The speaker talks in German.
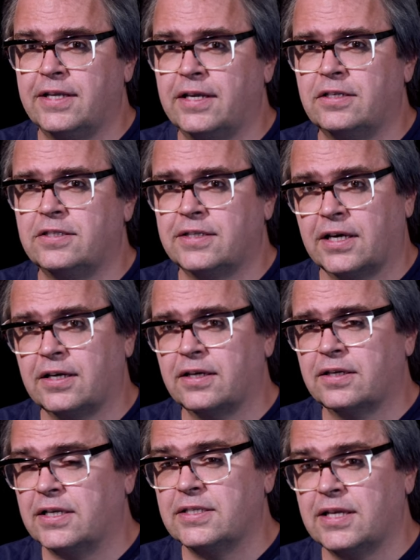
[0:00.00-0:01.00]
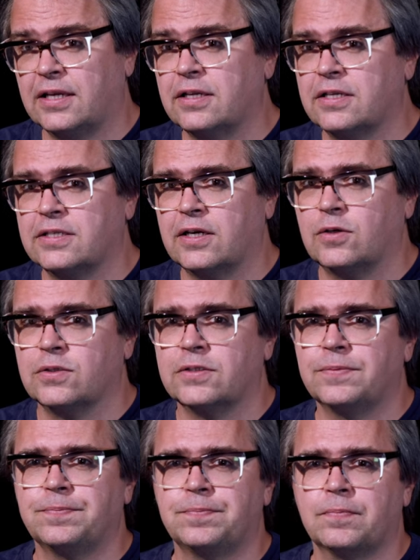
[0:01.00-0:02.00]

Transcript: sehe die Sache ganz anders aus.